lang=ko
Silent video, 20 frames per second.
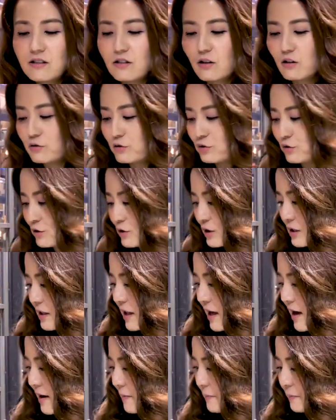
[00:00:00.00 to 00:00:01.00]
그런
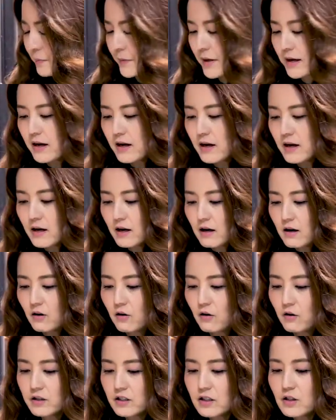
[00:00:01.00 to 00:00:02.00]
수준인데,
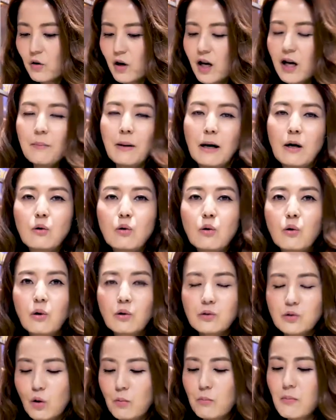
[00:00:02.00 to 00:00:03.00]

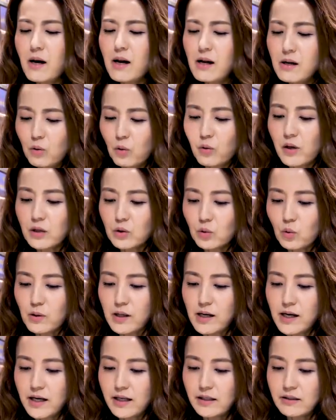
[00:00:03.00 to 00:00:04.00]
이거야말로 정말
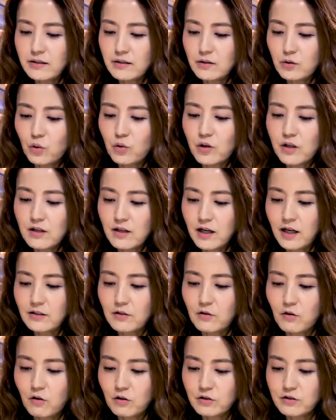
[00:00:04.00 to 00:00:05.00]
오랫동안 요리를
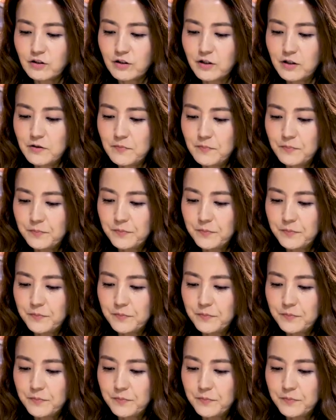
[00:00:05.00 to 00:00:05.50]
하는 거거든요.